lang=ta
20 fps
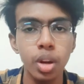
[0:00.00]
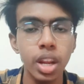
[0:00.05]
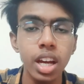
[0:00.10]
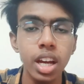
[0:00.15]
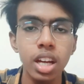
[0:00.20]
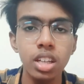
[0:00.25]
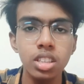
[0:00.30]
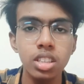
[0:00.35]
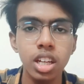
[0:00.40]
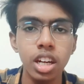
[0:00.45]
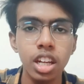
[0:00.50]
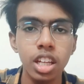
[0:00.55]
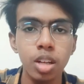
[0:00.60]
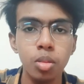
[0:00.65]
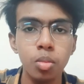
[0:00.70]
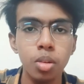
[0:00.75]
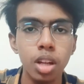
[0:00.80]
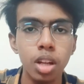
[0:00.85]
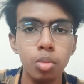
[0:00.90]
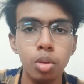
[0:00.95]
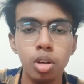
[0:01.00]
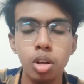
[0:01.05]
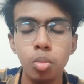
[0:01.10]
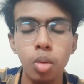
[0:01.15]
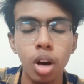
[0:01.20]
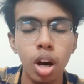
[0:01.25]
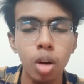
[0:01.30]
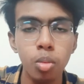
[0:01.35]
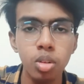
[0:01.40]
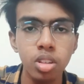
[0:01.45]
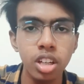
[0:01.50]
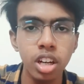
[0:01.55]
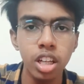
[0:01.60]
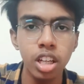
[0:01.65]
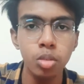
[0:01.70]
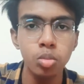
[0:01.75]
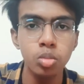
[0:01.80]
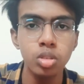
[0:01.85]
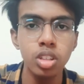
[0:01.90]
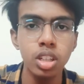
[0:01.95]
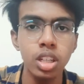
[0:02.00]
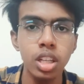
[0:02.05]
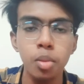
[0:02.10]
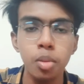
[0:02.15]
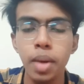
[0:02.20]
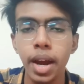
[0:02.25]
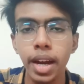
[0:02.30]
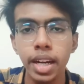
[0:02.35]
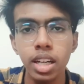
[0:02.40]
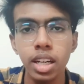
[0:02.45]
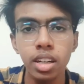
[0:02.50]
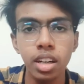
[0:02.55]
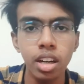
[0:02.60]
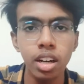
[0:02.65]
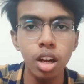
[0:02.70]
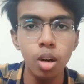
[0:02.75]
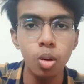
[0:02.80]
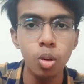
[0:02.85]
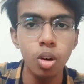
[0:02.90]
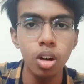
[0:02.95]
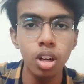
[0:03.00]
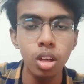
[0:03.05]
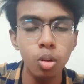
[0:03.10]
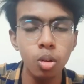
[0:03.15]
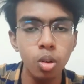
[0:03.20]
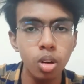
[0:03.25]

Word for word: ரேகன்ஸ் கிடைக்கும் அது போக பாம்பு வந்து கிடைக்கும் சரி நீங்கள் பேட்டில் ரன்லாம் ஓடி